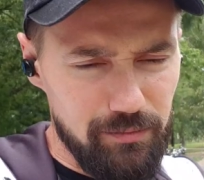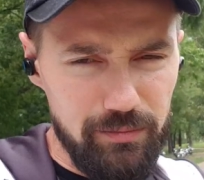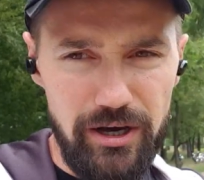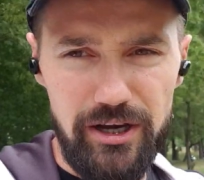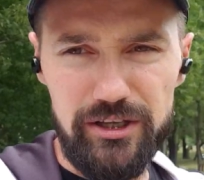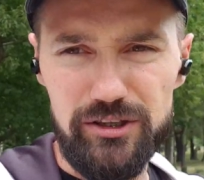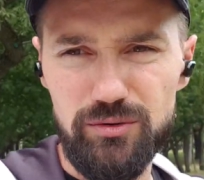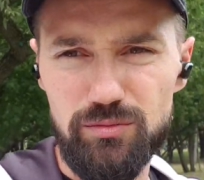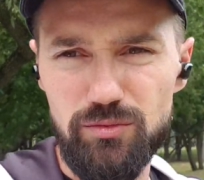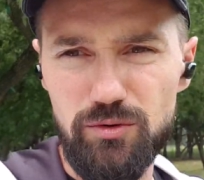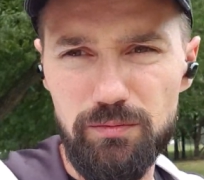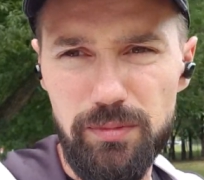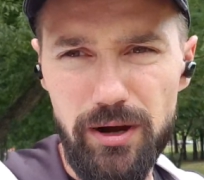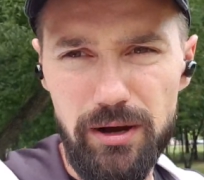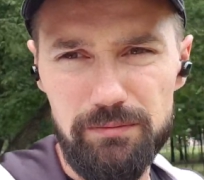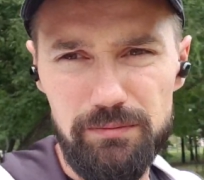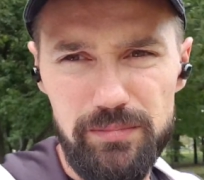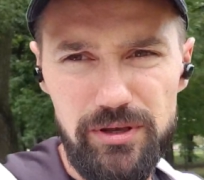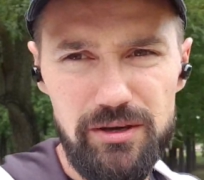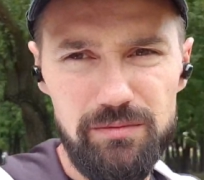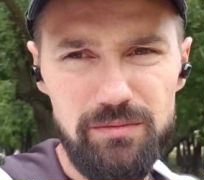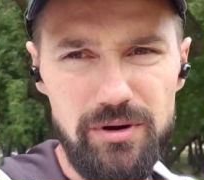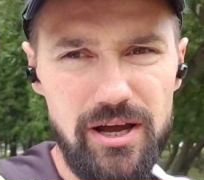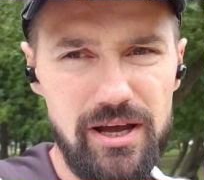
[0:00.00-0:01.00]
Поэтому
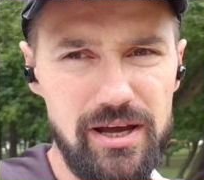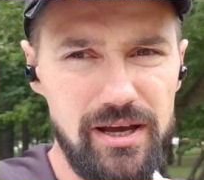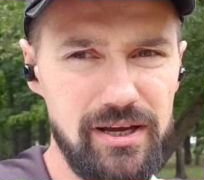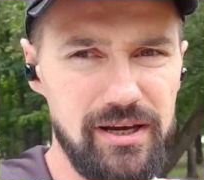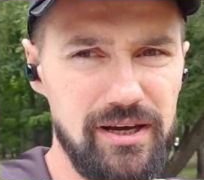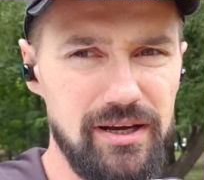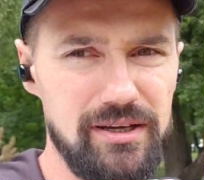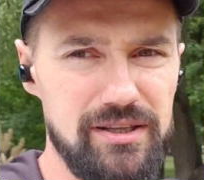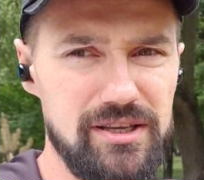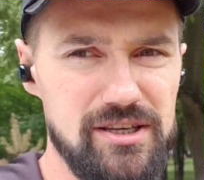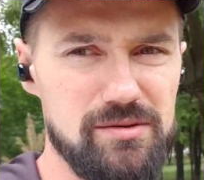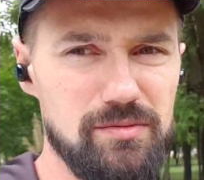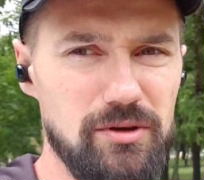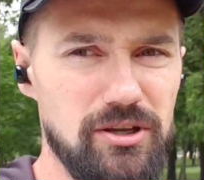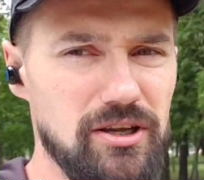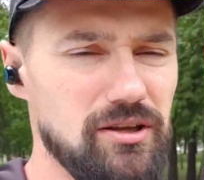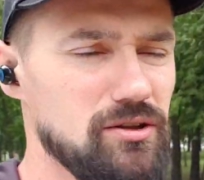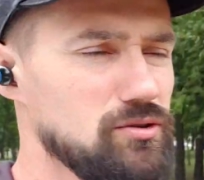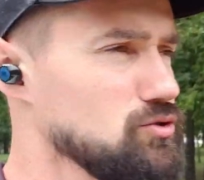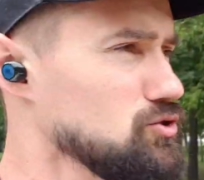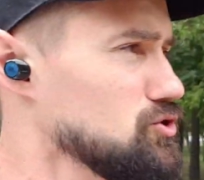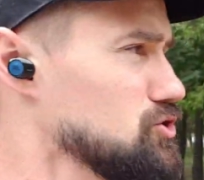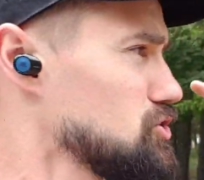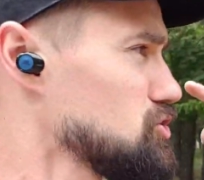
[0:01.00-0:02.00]
бомбим, а, несмотря
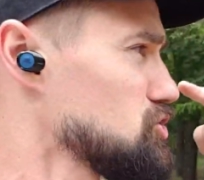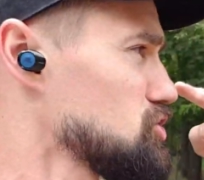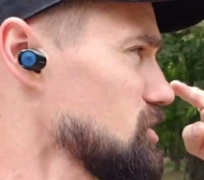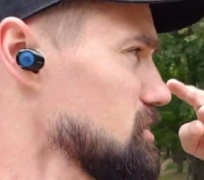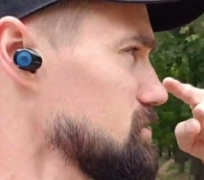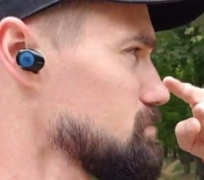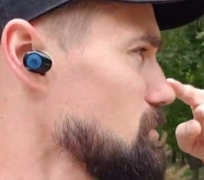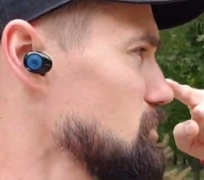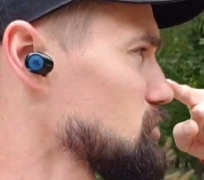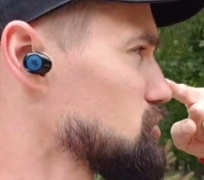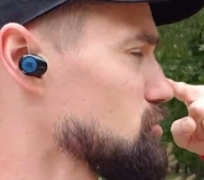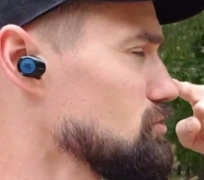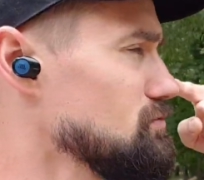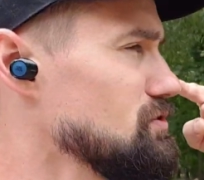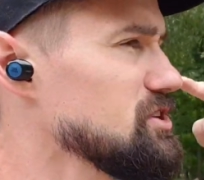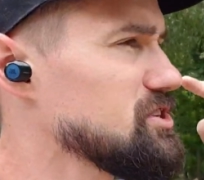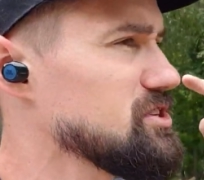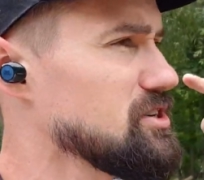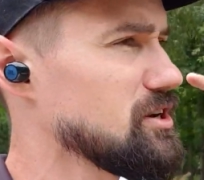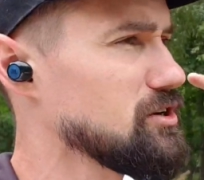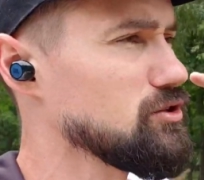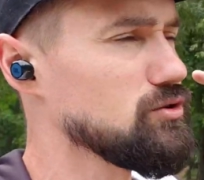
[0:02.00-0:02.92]
на то, что сейчас большой ветер,